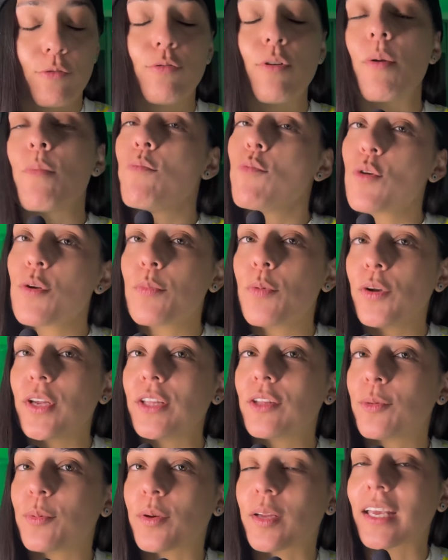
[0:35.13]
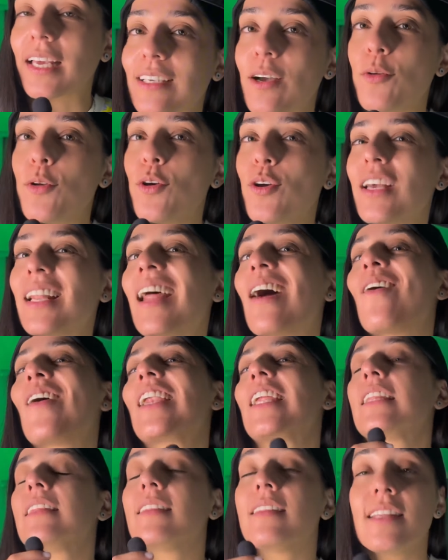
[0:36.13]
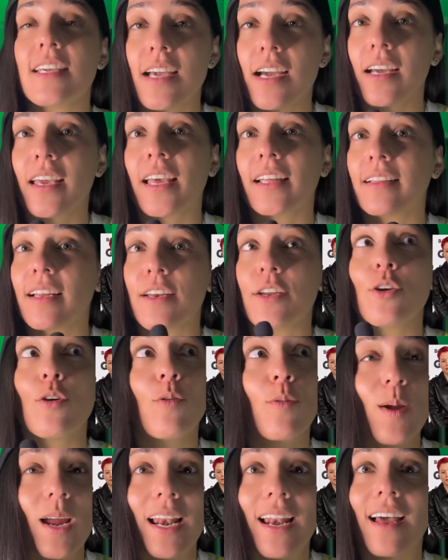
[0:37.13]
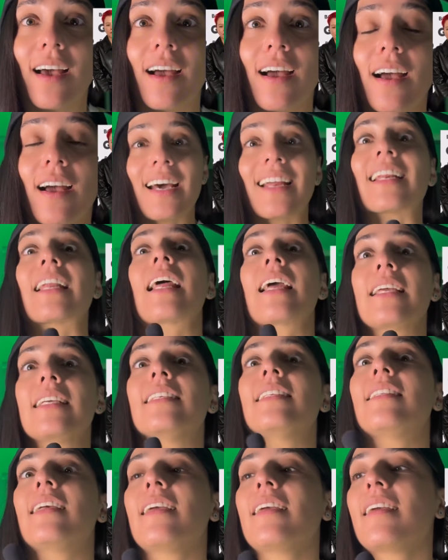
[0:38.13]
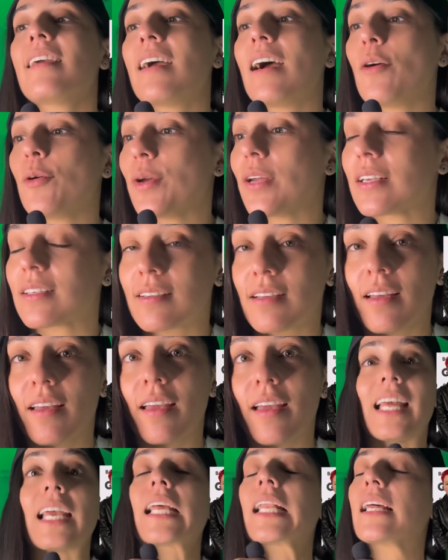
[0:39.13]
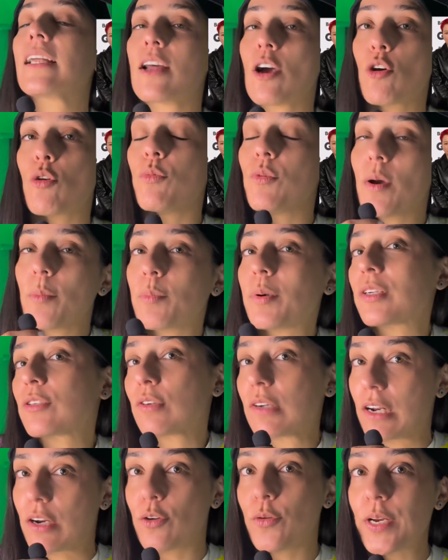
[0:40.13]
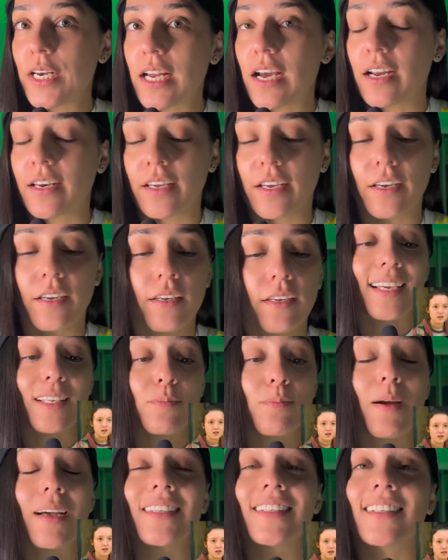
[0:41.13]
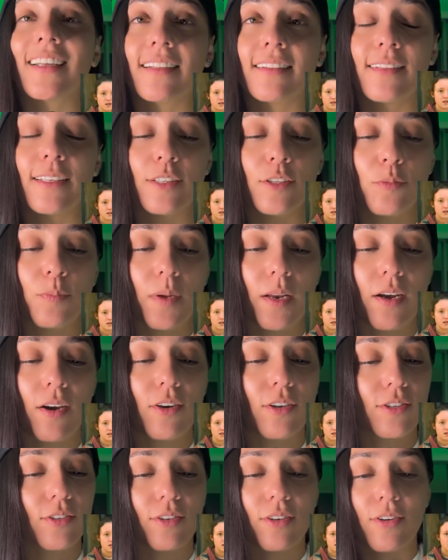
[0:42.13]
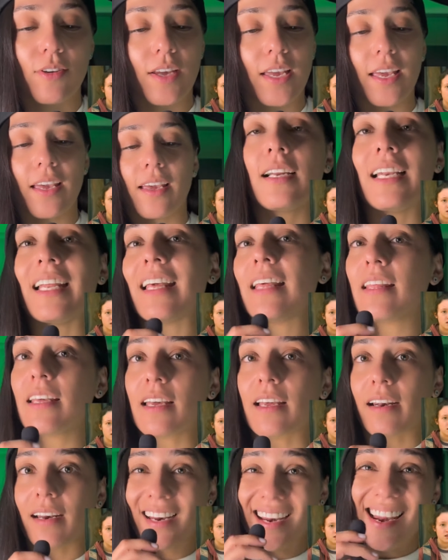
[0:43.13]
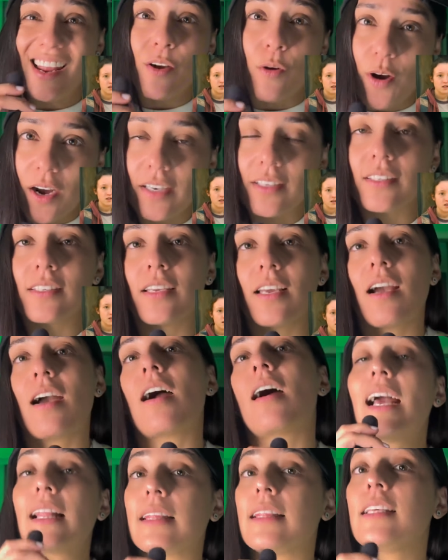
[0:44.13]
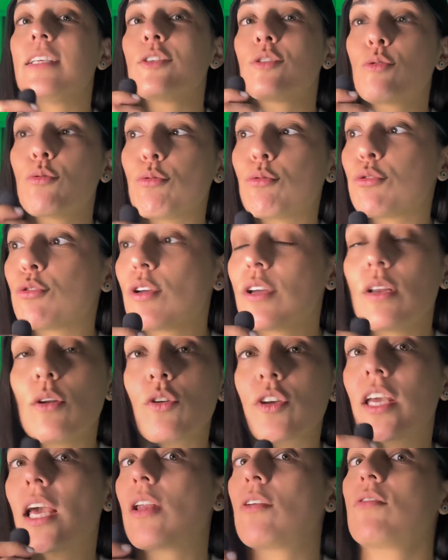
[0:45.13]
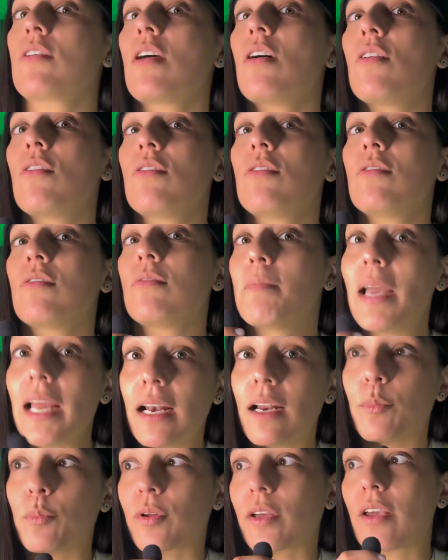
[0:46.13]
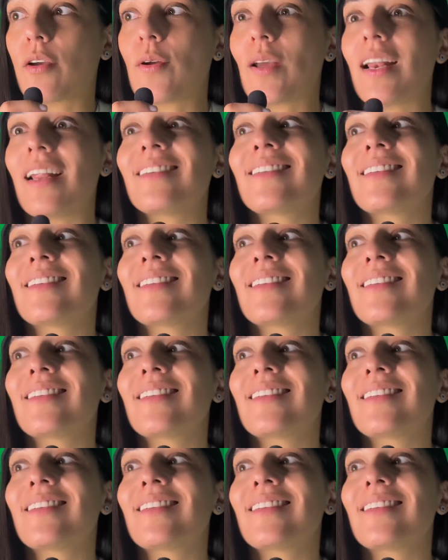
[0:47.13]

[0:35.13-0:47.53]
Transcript: fue muy bonito porque ella habló de la valentía que ha tenido Vela a raíz de haberse declarado como una persona no binaria, que es bastante inspirado. Yo creo que le dé relevancia al discurso y lo que ha logrado Vela, porque Vela